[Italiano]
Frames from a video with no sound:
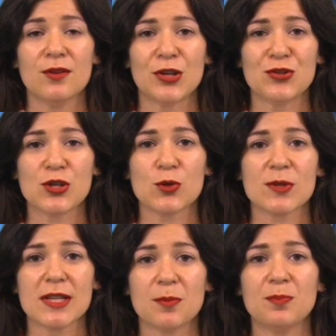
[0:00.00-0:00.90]
Francesco
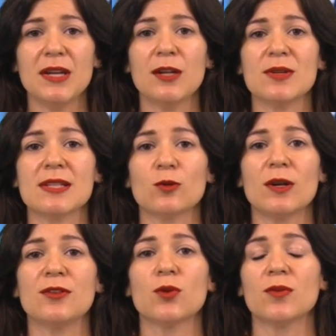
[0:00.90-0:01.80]
Scarpino è stato
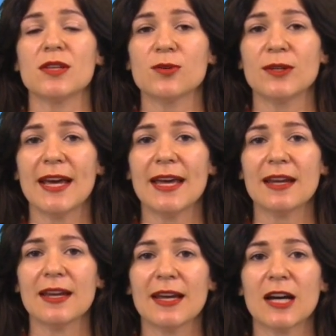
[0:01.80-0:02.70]
eletto
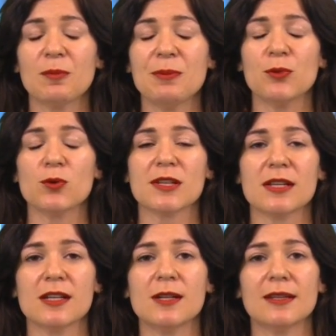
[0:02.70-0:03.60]
tesoriere e Carmen
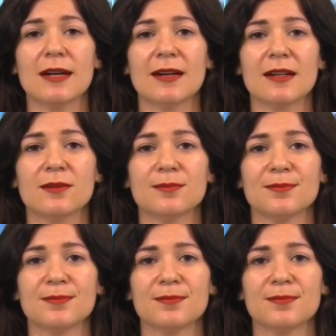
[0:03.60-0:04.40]
Mosca segretaria.